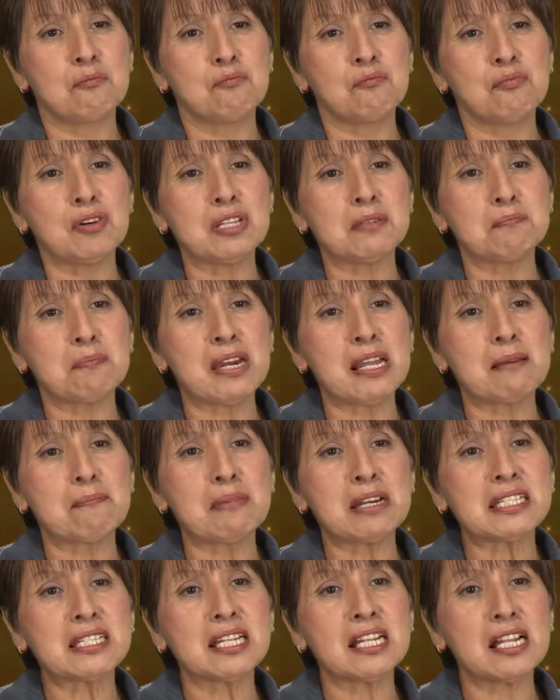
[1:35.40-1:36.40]
pues para
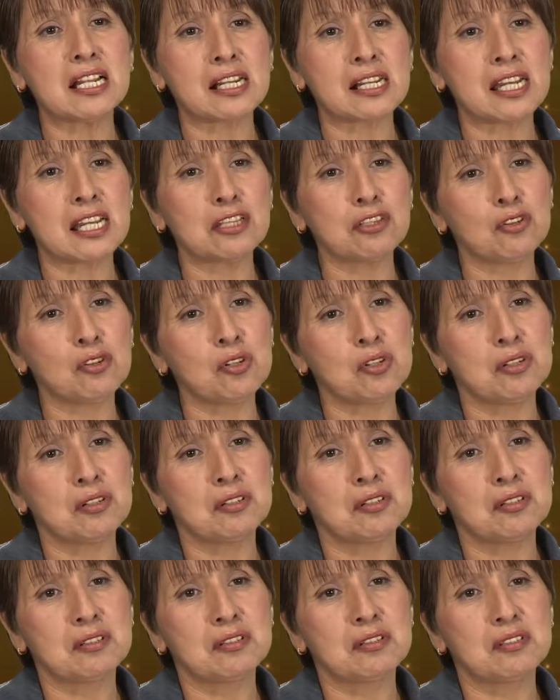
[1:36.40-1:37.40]
pasar el rato.
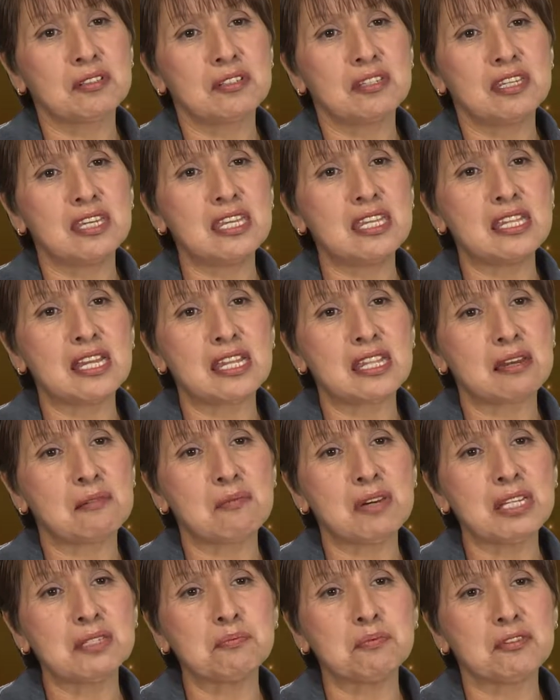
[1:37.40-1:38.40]
Y nada
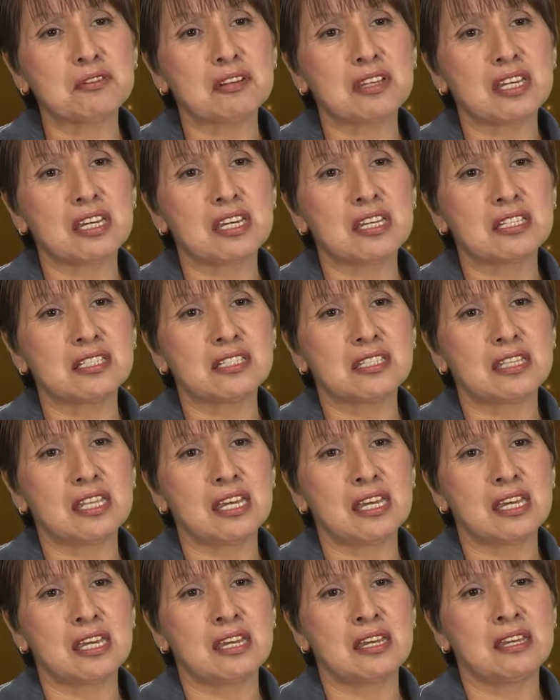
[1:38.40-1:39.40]
más porque
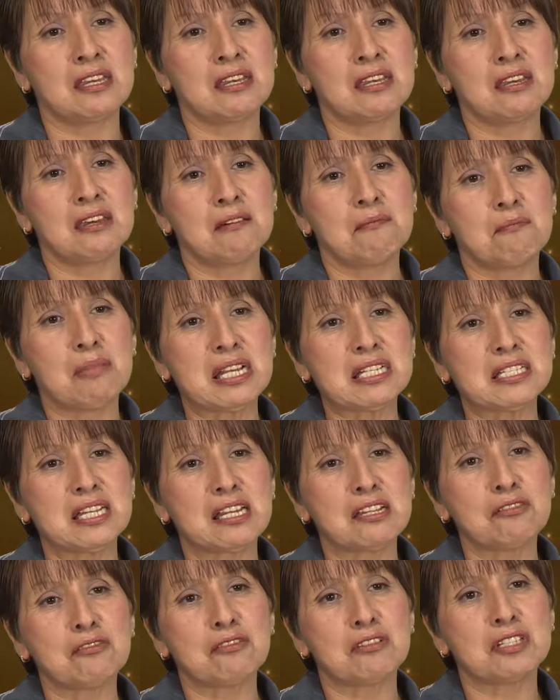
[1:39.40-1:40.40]
este,
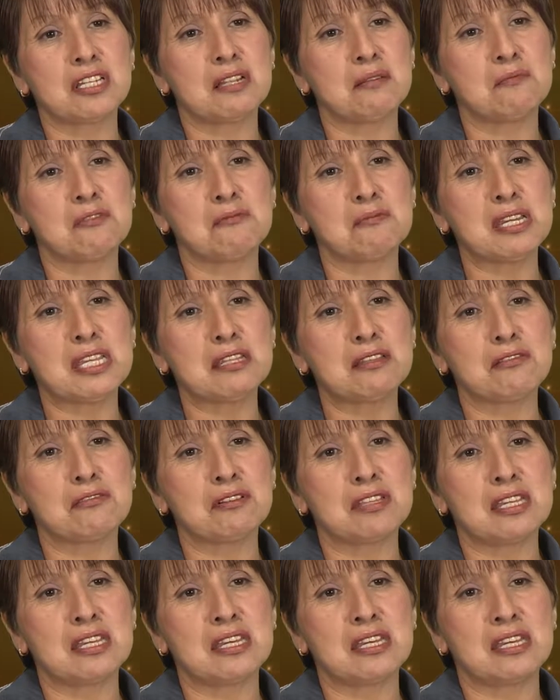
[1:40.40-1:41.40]
pasándose el
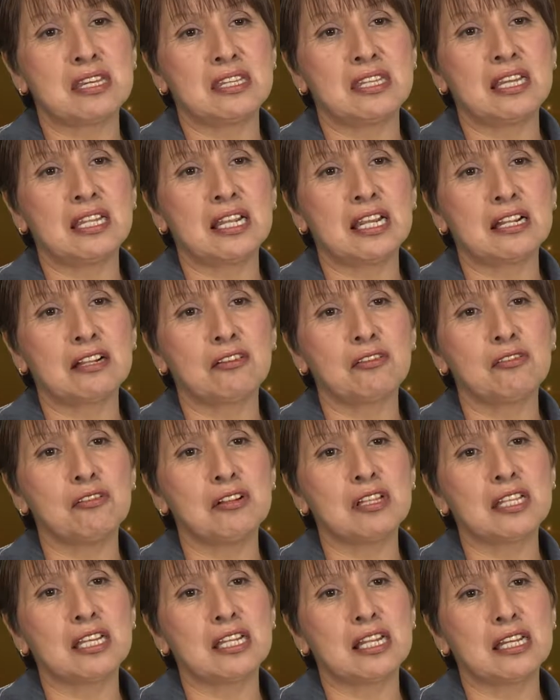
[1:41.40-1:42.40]
momento del
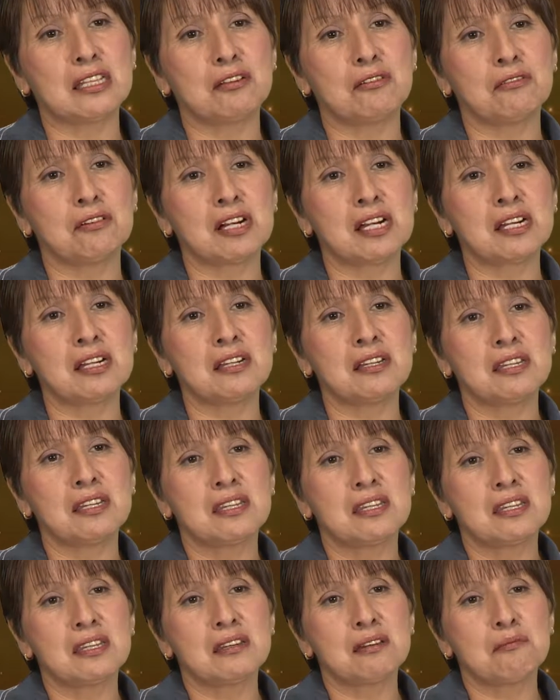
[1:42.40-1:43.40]
alcohol, de la droga,
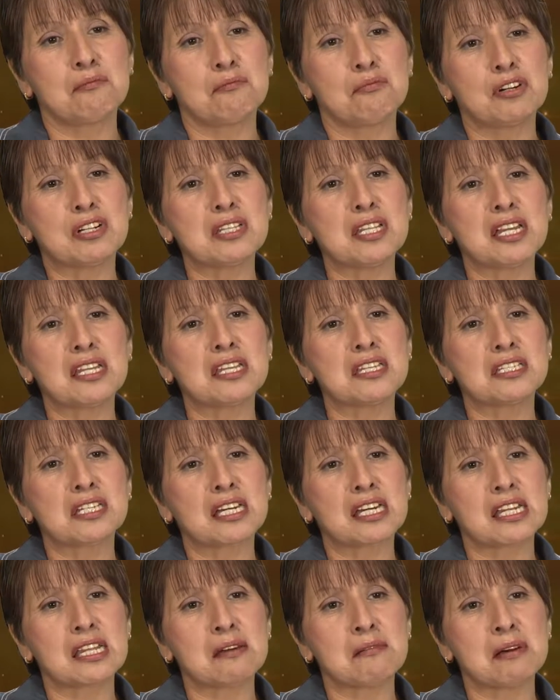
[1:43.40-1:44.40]
pues nadie
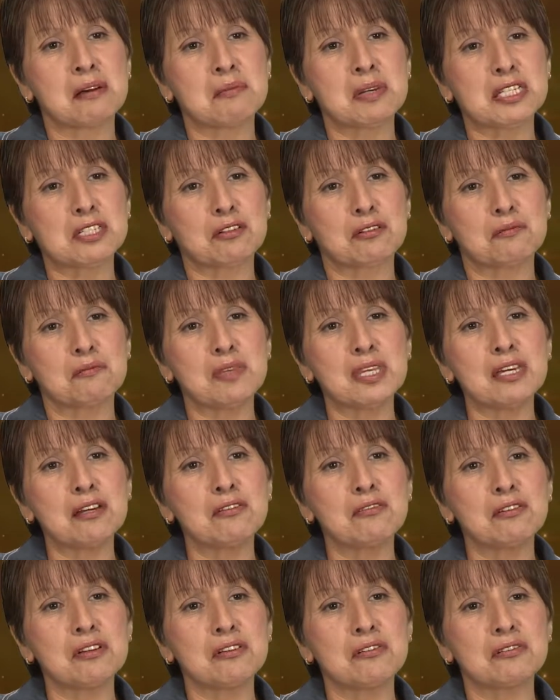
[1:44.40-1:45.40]
se quedaba más
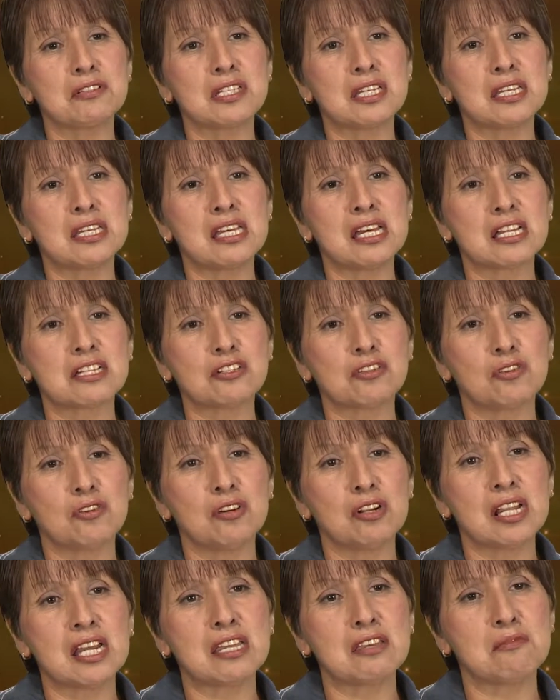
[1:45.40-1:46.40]
conmigo. Yo seguía
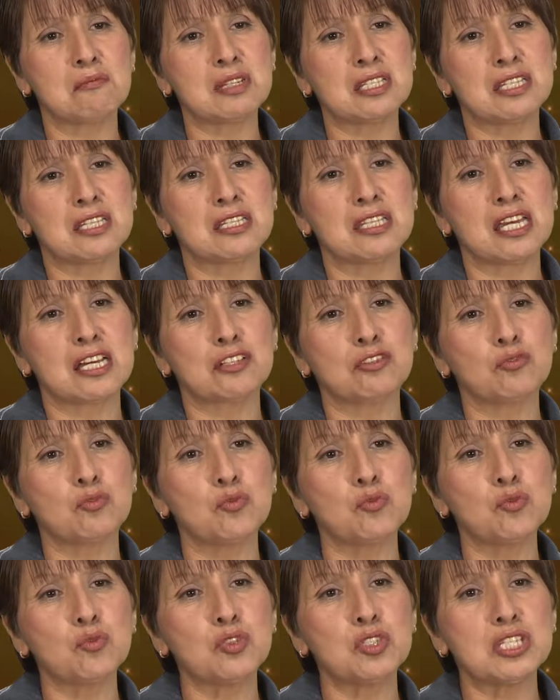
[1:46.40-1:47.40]
sola, yo me sentía
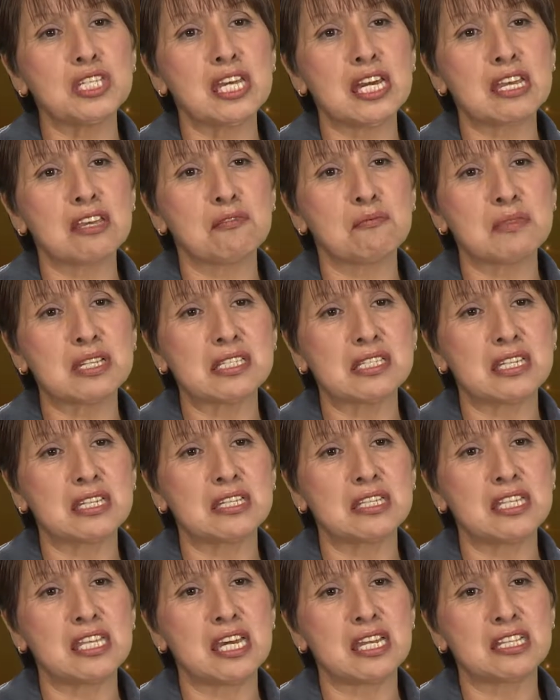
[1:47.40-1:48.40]
sucia, yo me
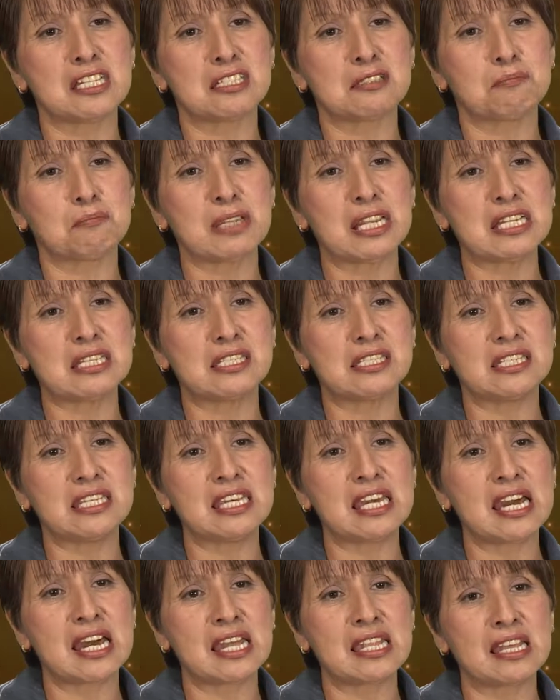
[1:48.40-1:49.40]
sentía
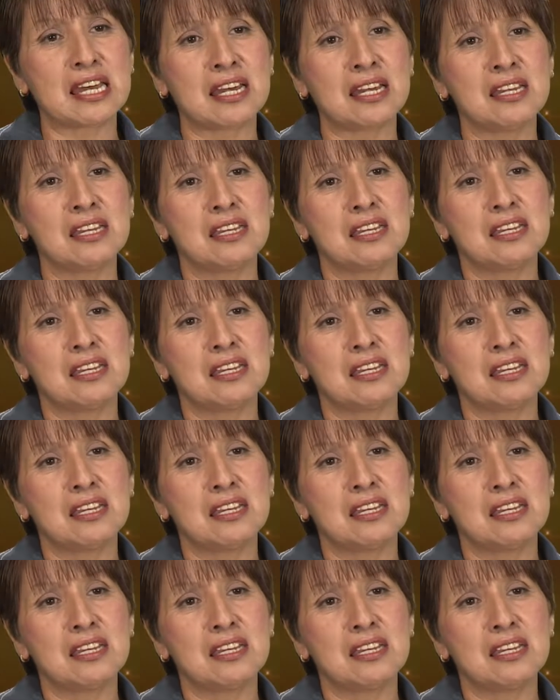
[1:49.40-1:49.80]
despreciada,